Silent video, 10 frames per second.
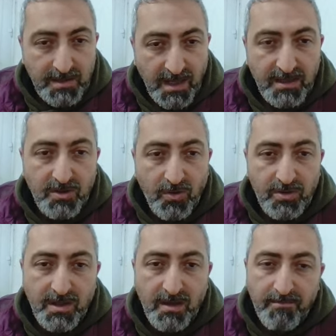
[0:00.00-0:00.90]
Sanki
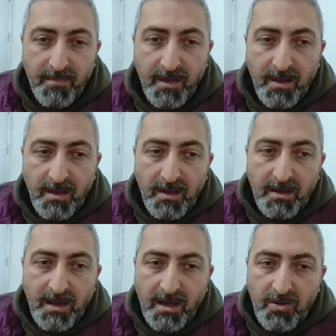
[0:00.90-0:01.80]
orada
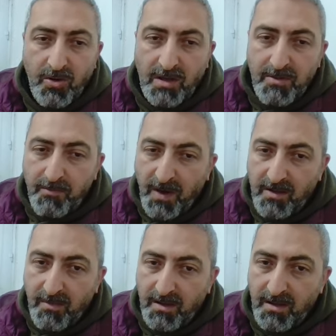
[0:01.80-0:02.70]
yani öyle bir
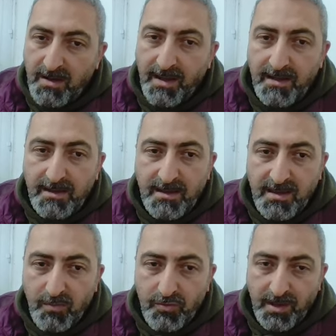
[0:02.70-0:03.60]
parmaklar elledi
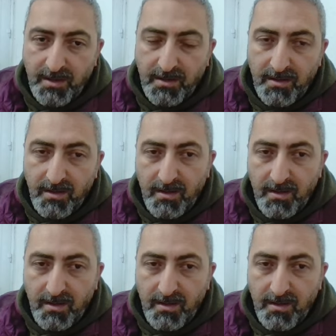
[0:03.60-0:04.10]
ki bunları.